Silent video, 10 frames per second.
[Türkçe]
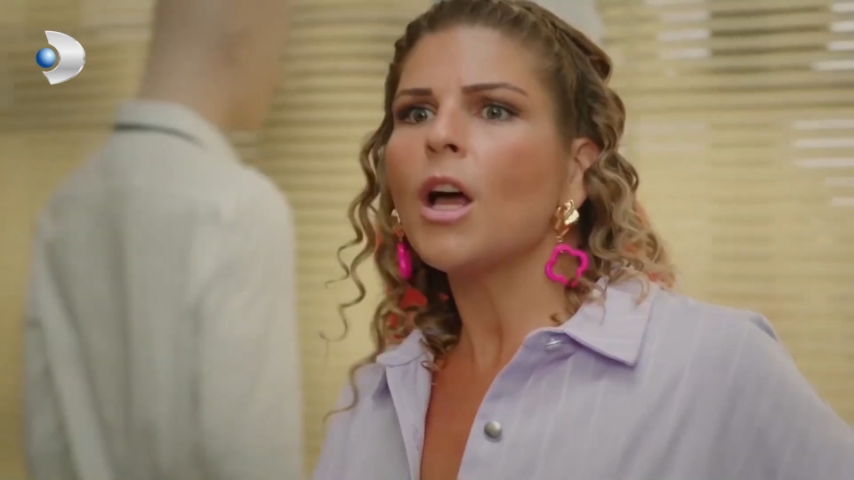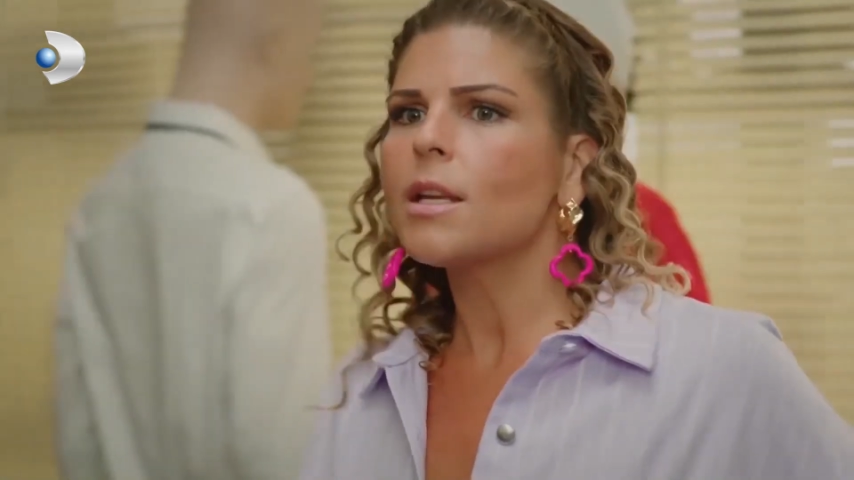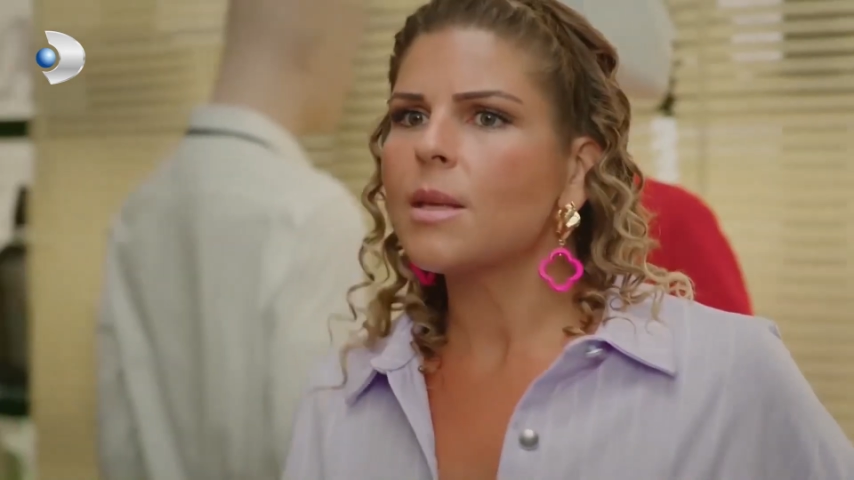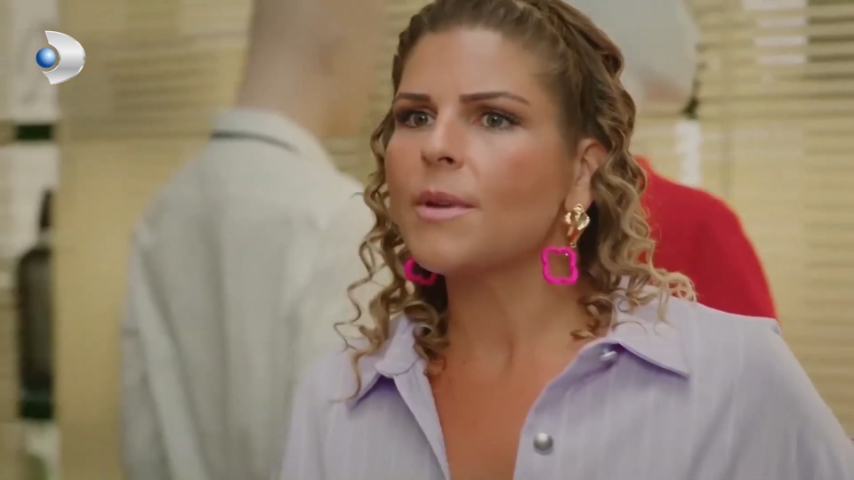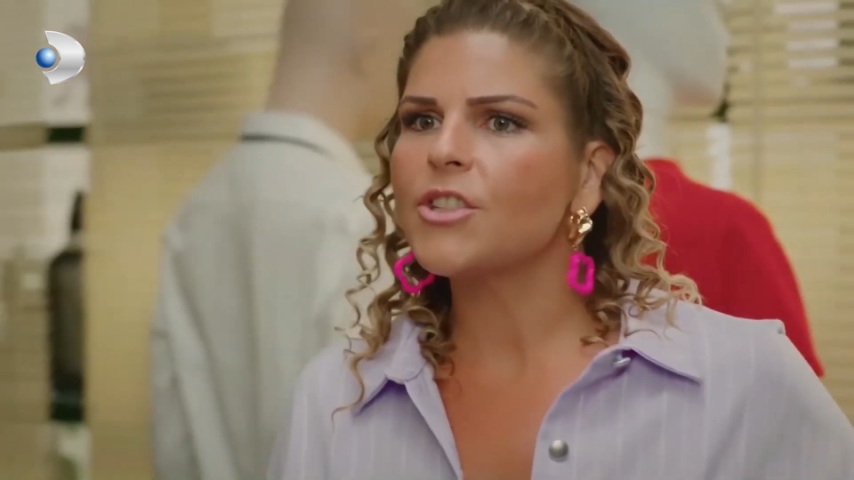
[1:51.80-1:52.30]
Ne
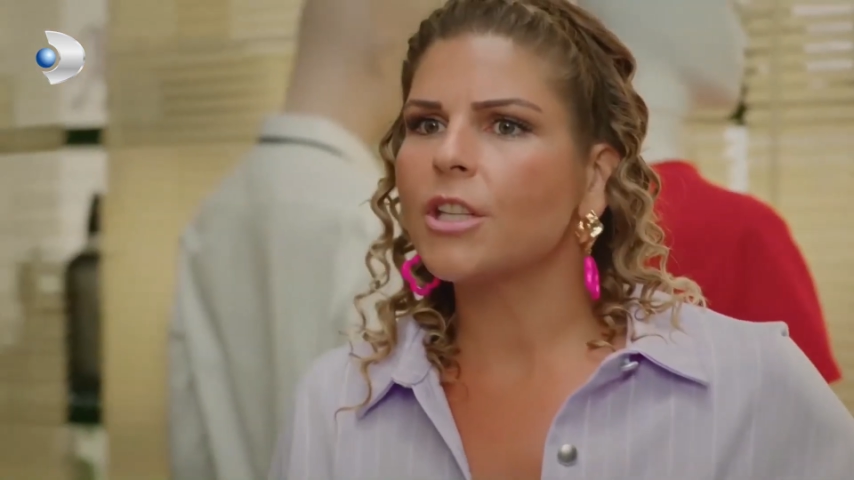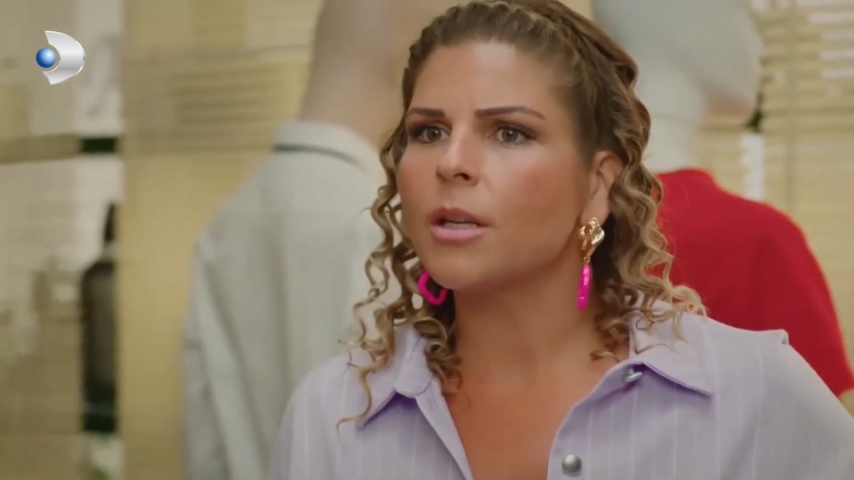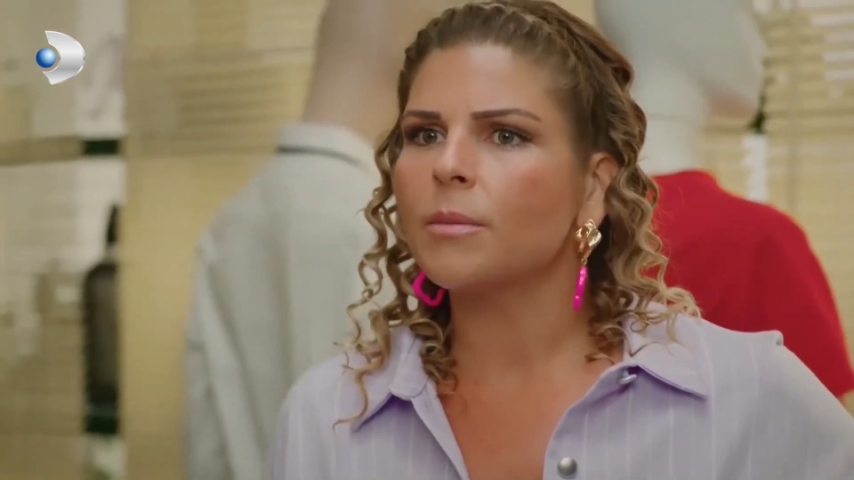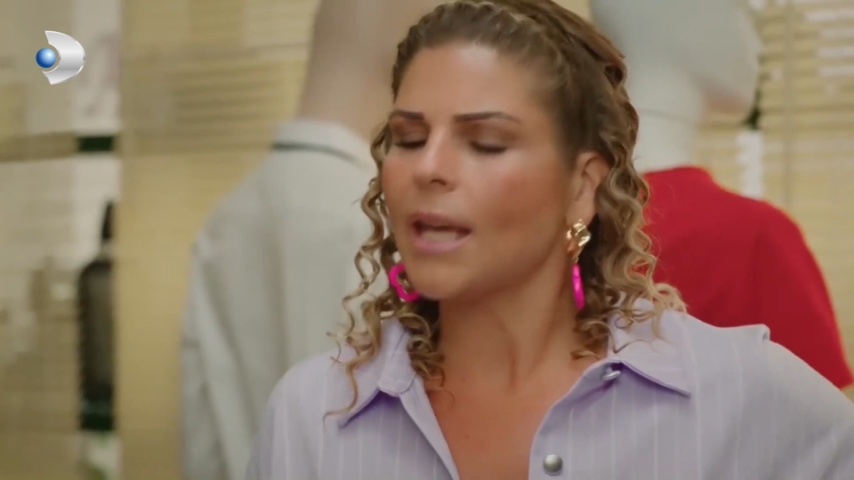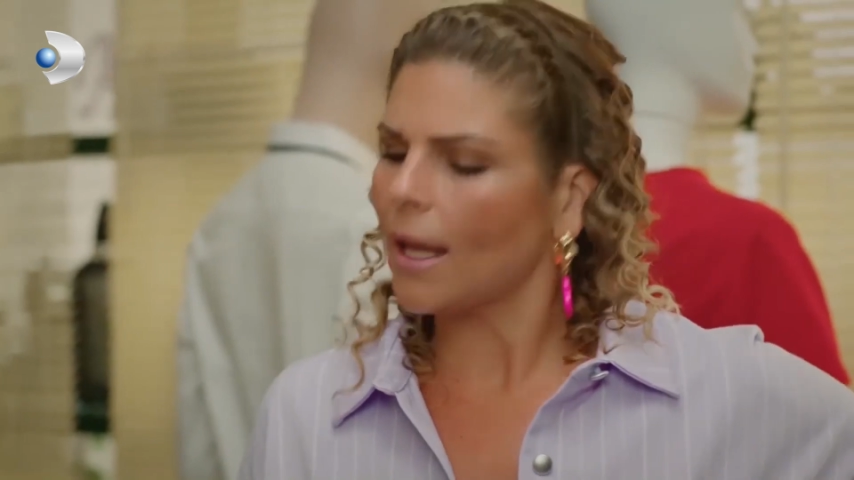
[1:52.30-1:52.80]
münasebet
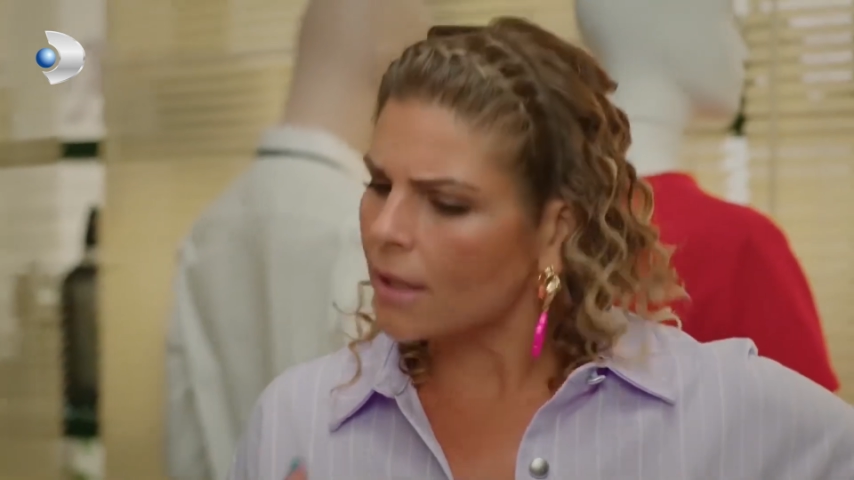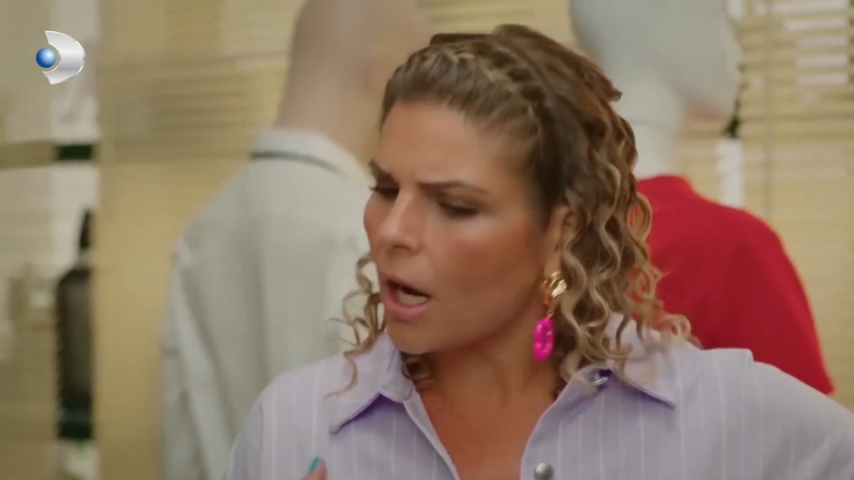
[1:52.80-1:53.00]
canım. Kendi